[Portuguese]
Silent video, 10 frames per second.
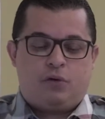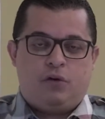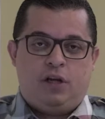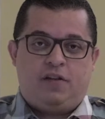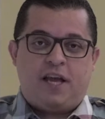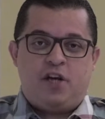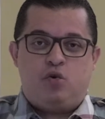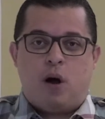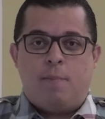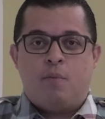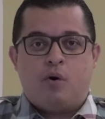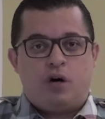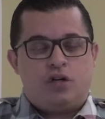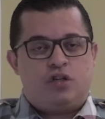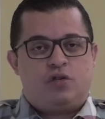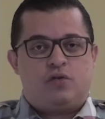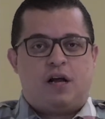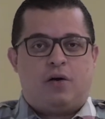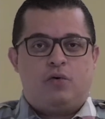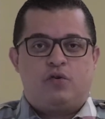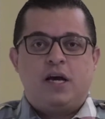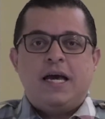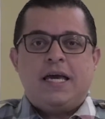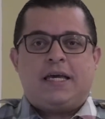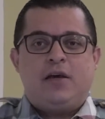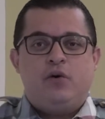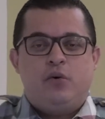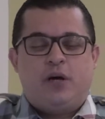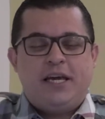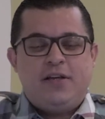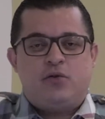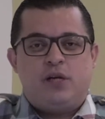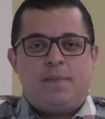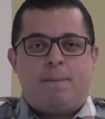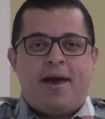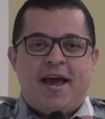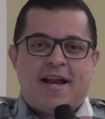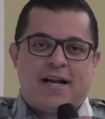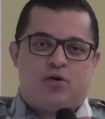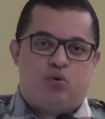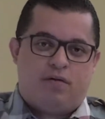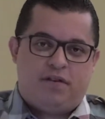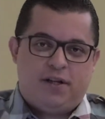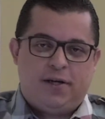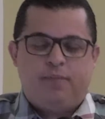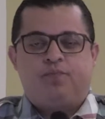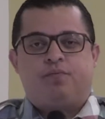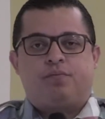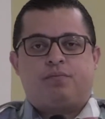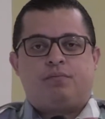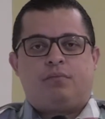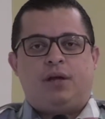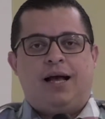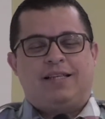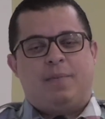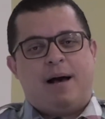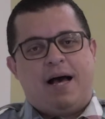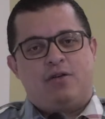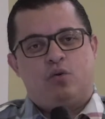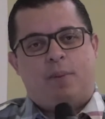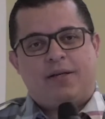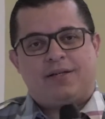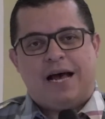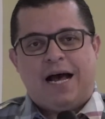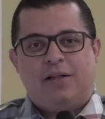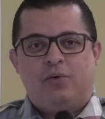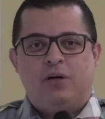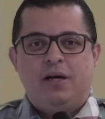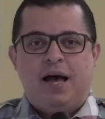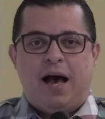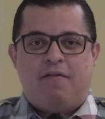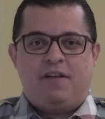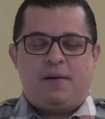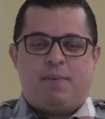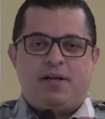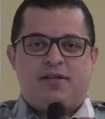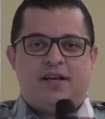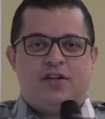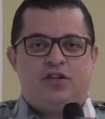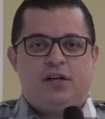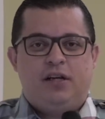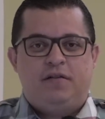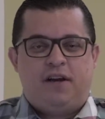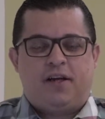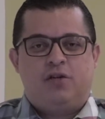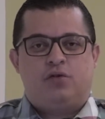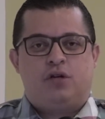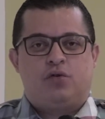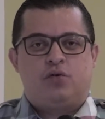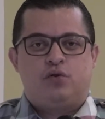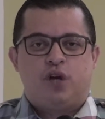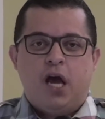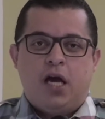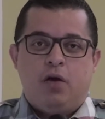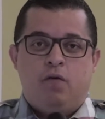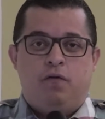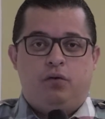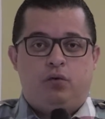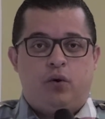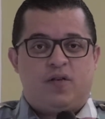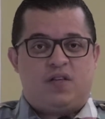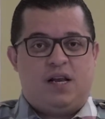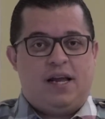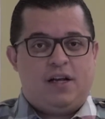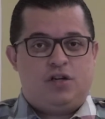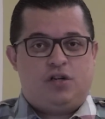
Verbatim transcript: entende o amor de Jesus na cruz e que, o que isso libera na sua vida, as amarras do passado, a vida presente livre em Cristo Jesus e um futuro excelente em